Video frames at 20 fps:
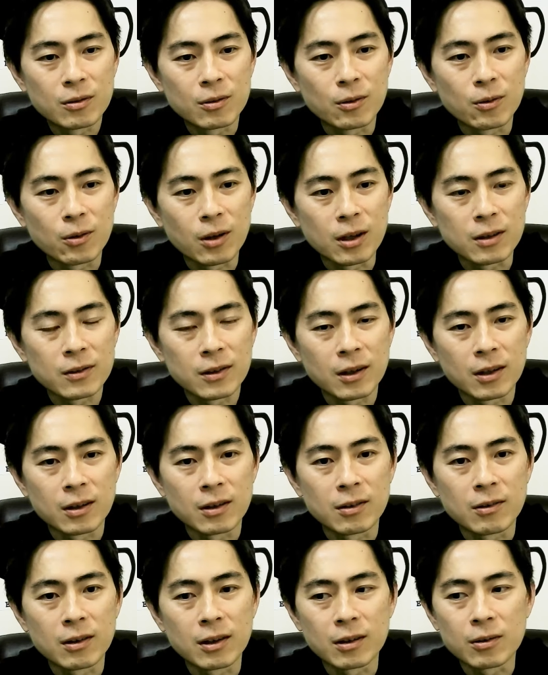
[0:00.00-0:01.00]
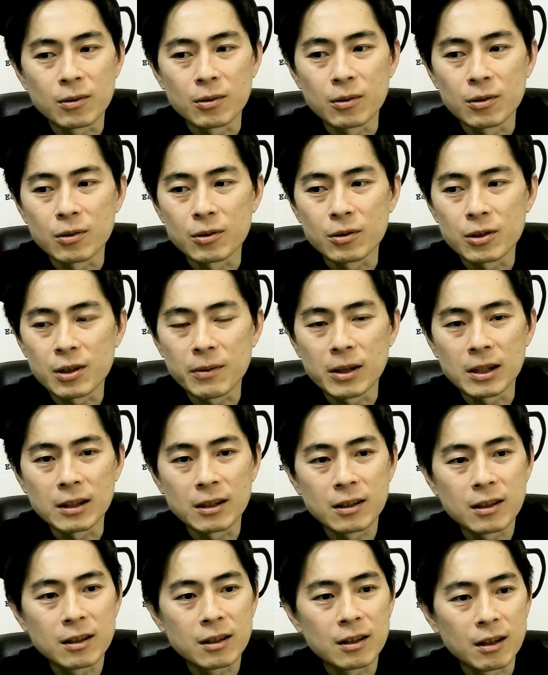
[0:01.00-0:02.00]
黒川さんはこう、しゃばり
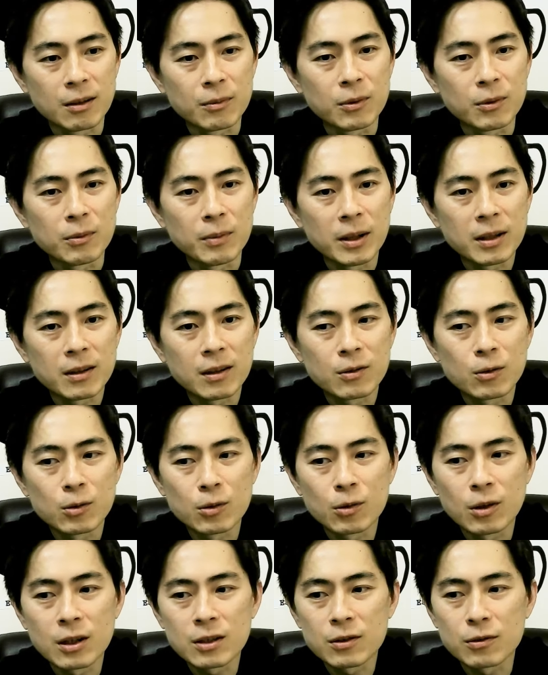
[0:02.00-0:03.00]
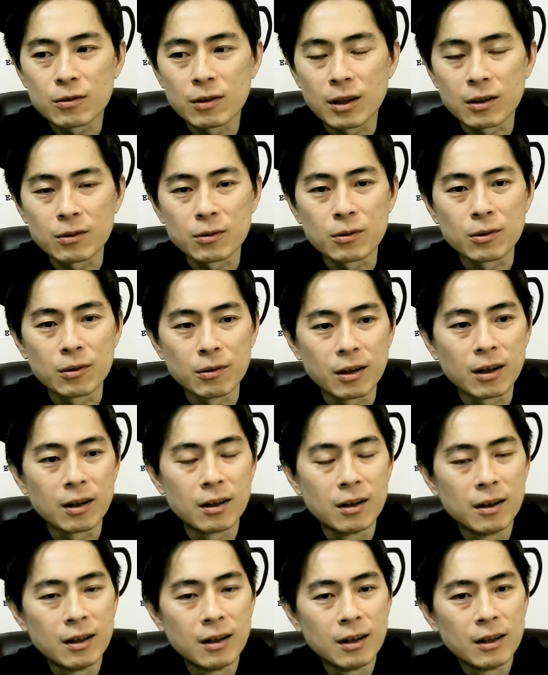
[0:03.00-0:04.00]
出てきたらもう全くおとなしくなるというの
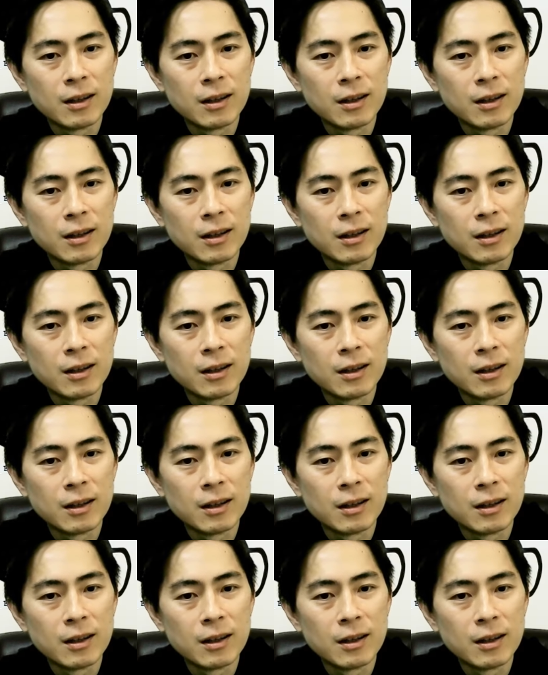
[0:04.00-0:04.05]
か、